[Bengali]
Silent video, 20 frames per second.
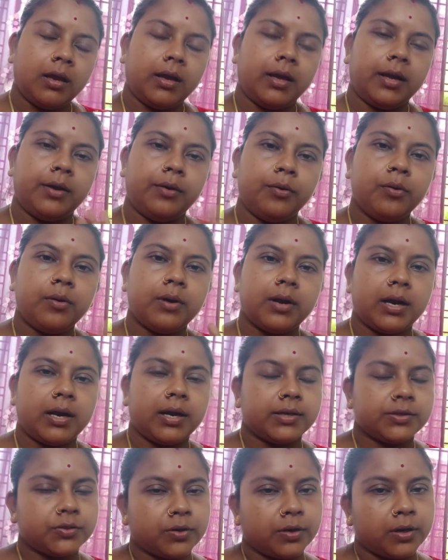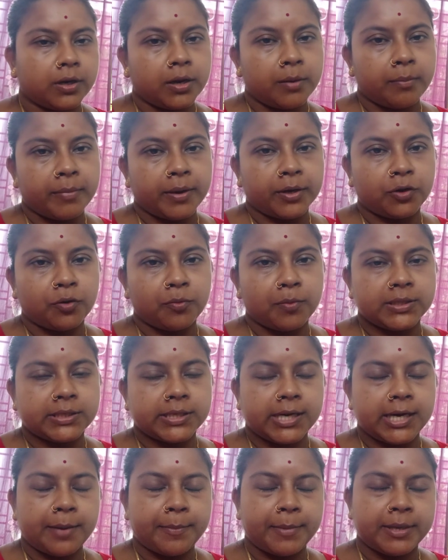হ্যালো গাইস ওয়েলকাম ব্যাক টু মাই
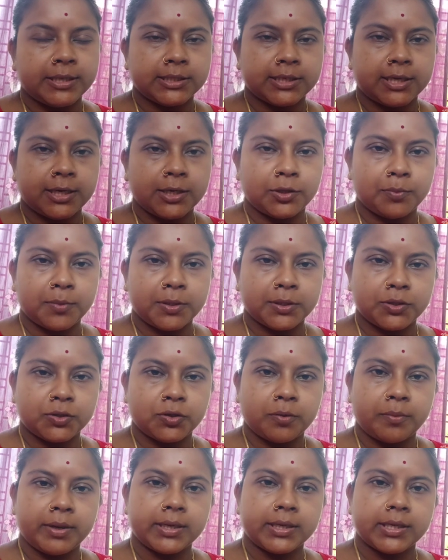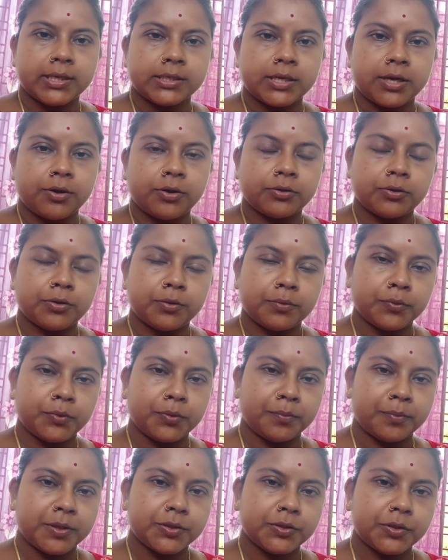চ্যানেল আমার চ্যানেলে তোমাদের সবাইকে স্বাগতম
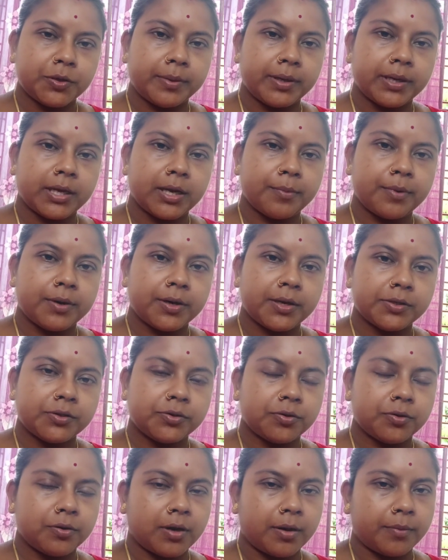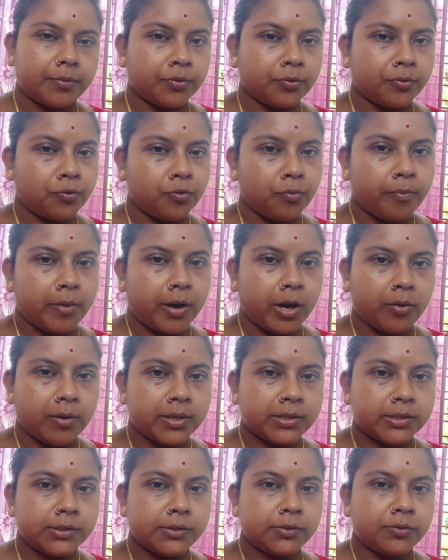তোমরা সবাই কেমন আছো আমিও খুব ভালো
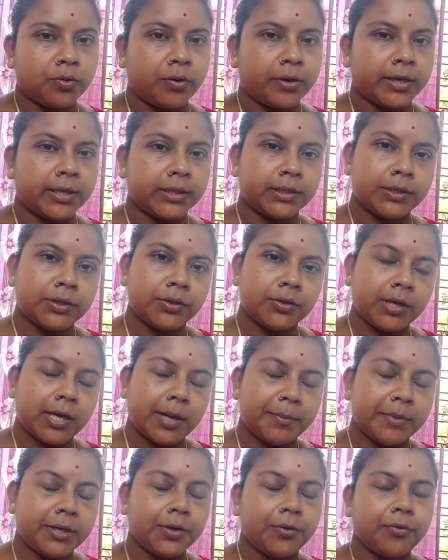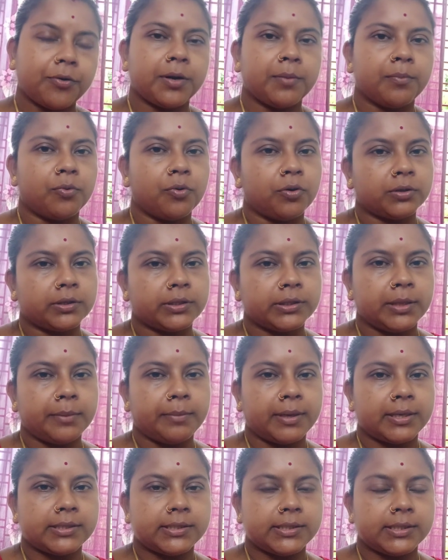আছি তো অনেক দিন ধরে আমি ঠিক করে ব্লগ দিতে
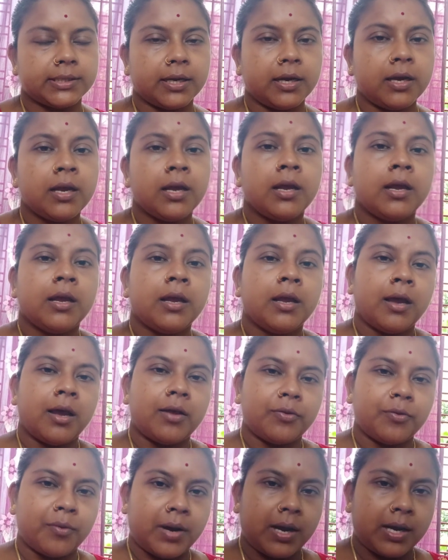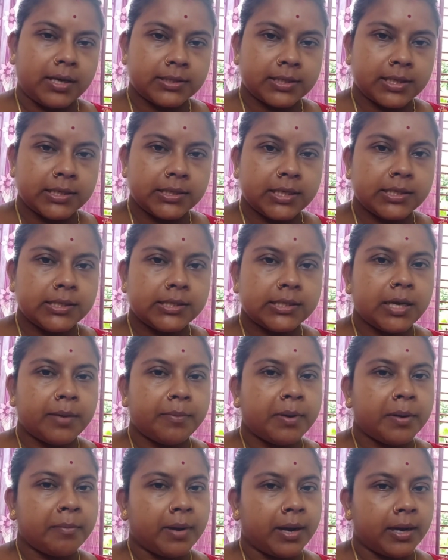পারছি না তো আজকে যাচ্ছি
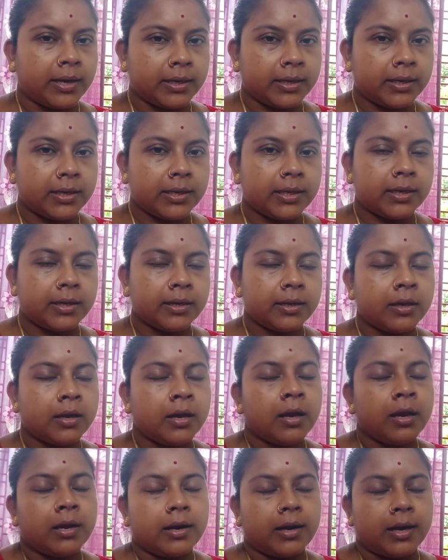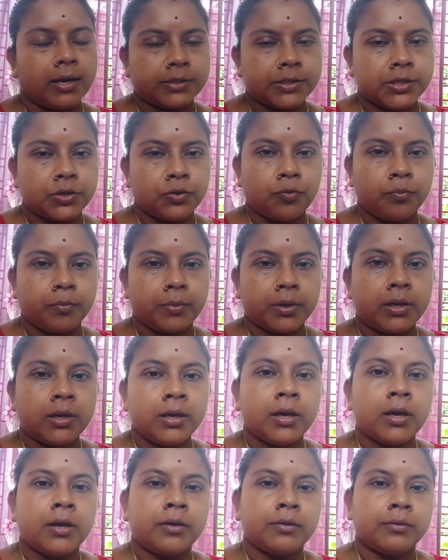আমার মাকে নিয়ে নার্সিংহোমে
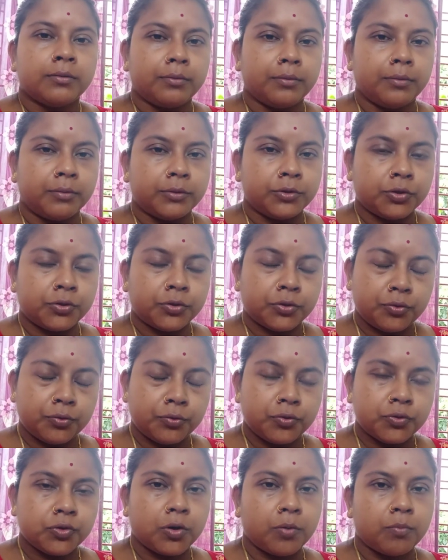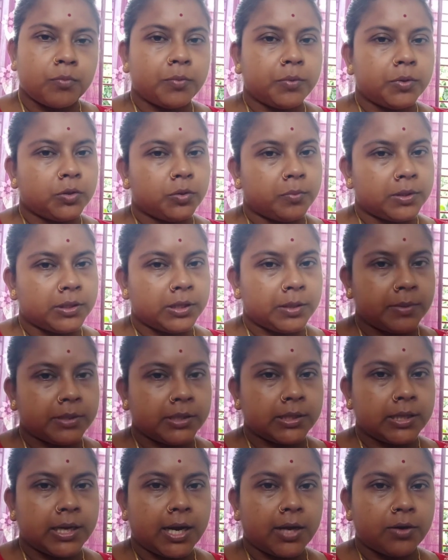তো যতটুকু সম্ভব হয় তোমাদের
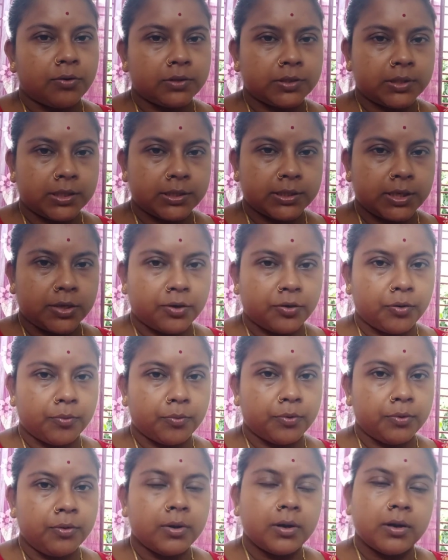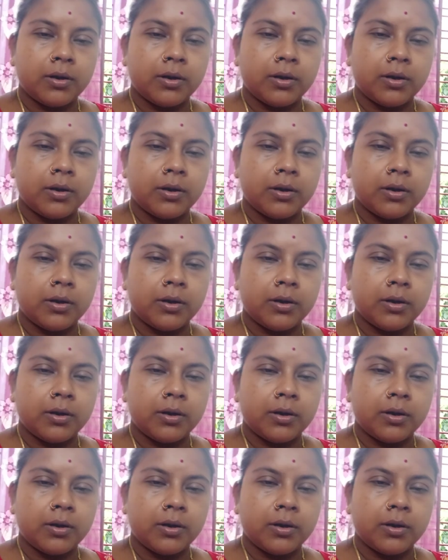মাঝে দেখানোর চেষ্টা করব